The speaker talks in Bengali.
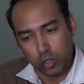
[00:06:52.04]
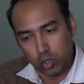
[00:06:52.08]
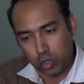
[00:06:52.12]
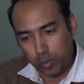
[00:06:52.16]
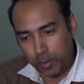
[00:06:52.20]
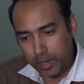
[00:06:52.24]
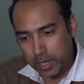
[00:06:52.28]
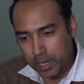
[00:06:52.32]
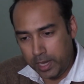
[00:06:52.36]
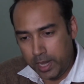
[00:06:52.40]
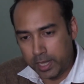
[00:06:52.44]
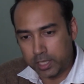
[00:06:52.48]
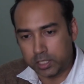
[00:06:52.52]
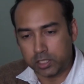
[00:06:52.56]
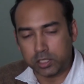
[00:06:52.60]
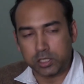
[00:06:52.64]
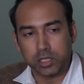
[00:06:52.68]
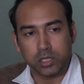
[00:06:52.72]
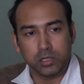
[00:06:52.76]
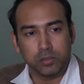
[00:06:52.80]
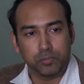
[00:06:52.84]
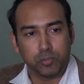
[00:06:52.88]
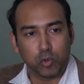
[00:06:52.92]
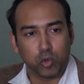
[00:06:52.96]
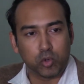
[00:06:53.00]
তবে
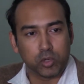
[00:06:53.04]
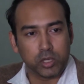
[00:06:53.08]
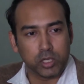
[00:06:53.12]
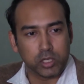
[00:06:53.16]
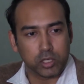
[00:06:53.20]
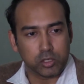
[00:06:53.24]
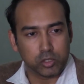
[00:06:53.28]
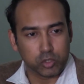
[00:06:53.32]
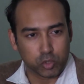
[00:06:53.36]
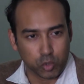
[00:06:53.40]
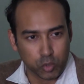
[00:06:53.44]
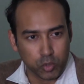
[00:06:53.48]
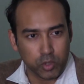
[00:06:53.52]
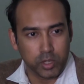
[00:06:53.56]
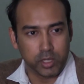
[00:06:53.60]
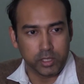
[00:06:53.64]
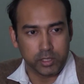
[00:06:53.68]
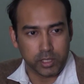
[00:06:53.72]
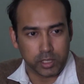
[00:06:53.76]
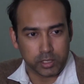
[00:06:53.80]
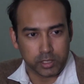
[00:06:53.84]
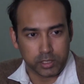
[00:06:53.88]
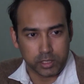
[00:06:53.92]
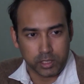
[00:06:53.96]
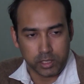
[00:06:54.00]
ইলেকশন প্রক্রিয়া যখন শুরু হয়ে
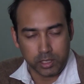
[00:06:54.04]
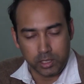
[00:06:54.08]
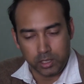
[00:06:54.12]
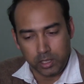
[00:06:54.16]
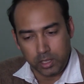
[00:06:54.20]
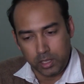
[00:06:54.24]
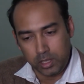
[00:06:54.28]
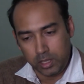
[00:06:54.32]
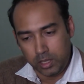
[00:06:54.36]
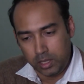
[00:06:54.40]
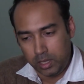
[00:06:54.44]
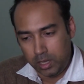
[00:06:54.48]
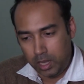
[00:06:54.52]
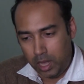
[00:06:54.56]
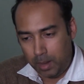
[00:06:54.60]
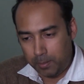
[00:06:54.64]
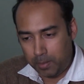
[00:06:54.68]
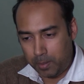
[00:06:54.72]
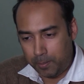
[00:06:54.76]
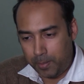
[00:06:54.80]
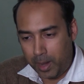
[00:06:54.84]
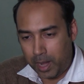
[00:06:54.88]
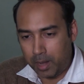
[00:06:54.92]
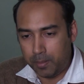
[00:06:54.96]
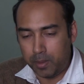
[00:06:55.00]
যাচ্ছে
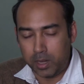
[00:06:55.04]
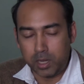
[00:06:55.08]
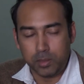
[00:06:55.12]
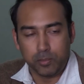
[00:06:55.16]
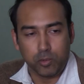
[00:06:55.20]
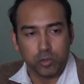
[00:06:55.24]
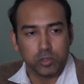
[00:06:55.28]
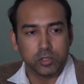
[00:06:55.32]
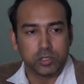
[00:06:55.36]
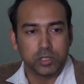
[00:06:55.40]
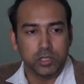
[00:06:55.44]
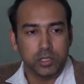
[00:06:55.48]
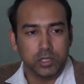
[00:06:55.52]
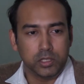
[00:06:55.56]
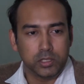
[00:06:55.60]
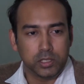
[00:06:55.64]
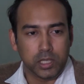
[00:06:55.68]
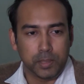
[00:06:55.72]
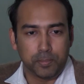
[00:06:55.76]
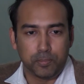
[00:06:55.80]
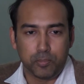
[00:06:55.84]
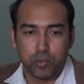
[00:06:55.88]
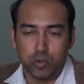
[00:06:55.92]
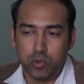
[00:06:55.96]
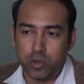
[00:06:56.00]
আমরা বারে বারে বলছি যে
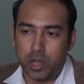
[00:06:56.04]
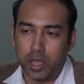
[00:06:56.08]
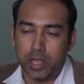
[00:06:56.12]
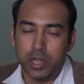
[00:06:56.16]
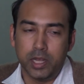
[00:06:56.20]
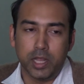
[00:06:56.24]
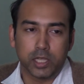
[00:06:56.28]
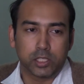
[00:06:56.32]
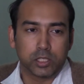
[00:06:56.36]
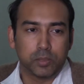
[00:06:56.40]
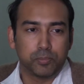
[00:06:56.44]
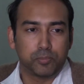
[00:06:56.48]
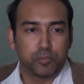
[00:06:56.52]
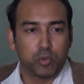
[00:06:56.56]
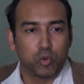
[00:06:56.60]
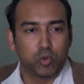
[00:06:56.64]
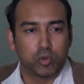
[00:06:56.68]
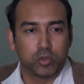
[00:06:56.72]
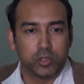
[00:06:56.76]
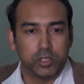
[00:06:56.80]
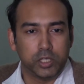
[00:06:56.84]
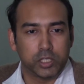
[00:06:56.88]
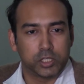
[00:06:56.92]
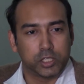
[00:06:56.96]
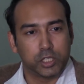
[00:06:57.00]
পুরা ইলেকশন
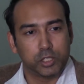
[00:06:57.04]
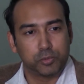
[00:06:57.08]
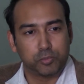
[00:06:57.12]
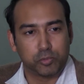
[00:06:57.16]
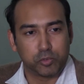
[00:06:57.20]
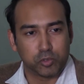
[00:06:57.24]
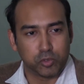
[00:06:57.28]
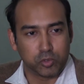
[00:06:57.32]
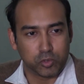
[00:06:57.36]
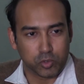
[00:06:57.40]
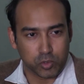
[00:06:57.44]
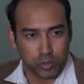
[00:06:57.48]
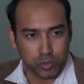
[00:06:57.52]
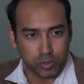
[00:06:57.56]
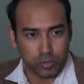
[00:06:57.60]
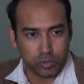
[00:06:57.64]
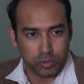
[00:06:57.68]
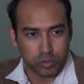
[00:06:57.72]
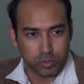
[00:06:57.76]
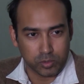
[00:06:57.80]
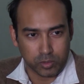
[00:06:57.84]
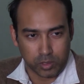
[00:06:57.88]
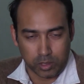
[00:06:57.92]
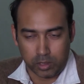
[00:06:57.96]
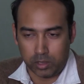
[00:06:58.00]
প্রক্রিয়া শেষ পর্যন্ত
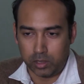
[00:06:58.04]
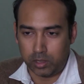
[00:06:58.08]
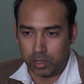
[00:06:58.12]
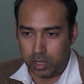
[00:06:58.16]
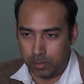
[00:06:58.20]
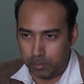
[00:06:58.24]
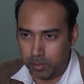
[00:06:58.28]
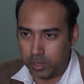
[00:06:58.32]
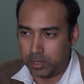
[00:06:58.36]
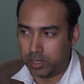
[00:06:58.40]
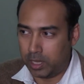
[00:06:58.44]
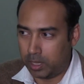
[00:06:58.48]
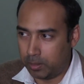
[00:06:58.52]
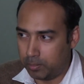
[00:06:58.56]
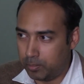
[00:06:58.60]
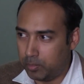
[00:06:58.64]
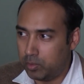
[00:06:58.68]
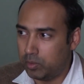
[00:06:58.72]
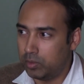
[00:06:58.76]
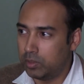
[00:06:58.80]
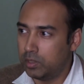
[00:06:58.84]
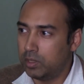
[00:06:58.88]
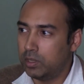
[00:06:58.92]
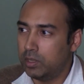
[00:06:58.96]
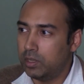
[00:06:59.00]
আমরা থাকবো
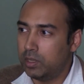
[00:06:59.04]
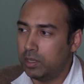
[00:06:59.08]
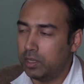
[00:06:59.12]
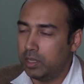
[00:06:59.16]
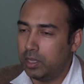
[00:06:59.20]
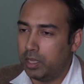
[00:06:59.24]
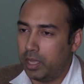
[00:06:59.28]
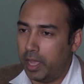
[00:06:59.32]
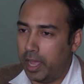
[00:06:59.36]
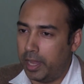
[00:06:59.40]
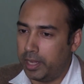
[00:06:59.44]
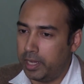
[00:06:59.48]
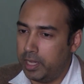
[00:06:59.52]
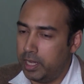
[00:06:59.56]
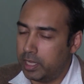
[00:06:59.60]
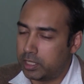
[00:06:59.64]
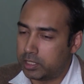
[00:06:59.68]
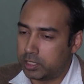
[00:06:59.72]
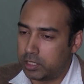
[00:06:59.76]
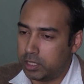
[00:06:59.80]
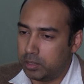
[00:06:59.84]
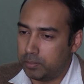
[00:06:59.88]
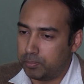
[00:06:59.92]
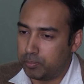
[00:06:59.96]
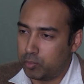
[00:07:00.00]
অ্যান্ড
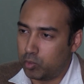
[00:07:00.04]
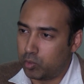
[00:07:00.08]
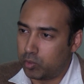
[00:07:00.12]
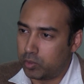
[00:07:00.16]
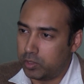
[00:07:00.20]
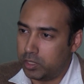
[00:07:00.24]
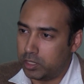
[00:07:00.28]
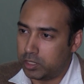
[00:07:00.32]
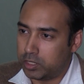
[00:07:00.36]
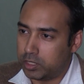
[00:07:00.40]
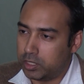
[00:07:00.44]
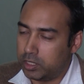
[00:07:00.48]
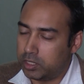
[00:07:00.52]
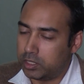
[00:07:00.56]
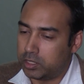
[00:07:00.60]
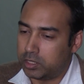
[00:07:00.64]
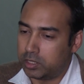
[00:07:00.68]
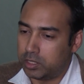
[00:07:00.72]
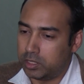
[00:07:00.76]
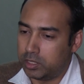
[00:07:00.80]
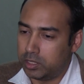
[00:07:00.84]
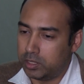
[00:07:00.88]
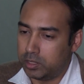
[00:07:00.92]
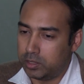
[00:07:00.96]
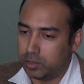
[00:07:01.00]
ইলেকশন প্রক্রিয়া
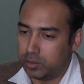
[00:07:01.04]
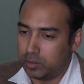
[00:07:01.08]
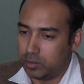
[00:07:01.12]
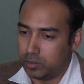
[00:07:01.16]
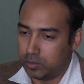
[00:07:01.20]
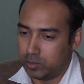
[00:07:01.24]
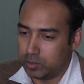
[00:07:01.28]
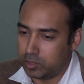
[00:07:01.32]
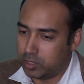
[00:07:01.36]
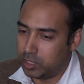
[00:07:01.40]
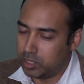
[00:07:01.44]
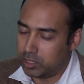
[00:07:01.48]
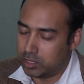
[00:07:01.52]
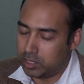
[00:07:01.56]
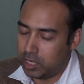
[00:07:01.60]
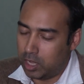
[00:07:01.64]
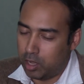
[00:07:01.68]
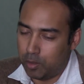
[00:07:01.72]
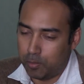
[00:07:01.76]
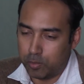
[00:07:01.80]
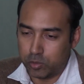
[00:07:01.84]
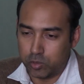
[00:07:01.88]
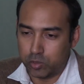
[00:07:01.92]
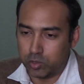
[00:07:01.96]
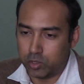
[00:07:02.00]
শেষের শেষ না
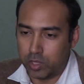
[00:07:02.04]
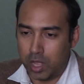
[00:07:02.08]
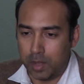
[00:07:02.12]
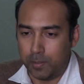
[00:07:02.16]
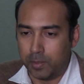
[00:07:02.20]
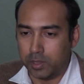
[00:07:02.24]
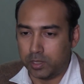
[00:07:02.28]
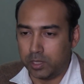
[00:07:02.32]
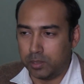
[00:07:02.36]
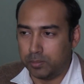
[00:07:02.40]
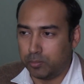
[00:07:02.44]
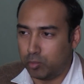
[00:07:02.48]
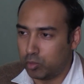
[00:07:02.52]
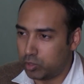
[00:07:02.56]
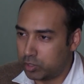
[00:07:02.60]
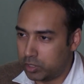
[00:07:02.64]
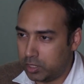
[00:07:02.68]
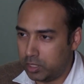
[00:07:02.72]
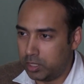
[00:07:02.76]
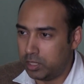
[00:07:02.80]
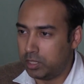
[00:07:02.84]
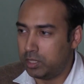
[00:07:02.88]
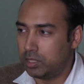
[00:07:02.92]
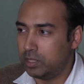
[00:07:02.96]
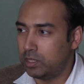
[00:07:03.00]
হওয়া পর্যন্ত আমাদের
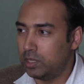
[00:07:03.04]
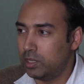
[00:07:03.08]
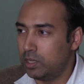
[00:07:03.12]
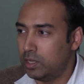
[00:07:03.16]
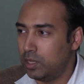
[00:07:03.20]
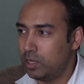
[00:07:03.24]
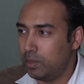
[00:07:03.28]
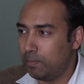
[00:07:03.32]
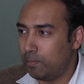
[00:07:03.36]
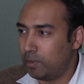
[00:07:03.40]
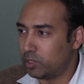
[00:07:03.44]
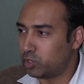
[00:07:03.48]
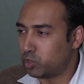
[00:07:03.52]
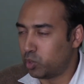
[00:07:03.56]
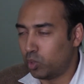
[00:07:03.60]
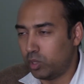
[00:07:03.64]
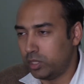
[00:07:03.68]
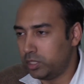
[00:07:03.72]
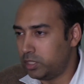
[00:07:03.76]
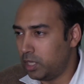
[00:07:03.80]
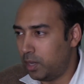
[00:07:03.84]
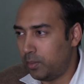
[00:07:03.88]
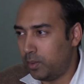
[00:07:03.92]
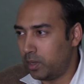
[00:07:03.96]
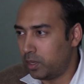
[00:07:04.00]
বসে বা সরে
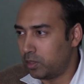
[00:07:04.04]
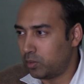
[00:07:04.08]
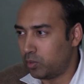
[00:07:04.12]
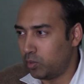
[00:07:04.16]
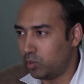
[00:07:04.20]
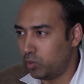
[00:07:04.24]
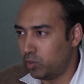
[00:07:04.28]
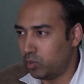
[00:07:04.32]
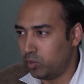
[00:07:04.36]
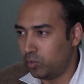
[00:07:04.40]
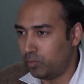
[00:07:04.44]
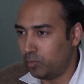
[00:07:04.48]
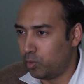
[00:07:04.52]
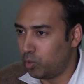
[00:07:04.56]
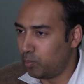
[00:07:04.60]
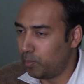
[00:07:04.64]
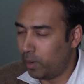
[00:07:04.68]
যাওয়ার কোনো মন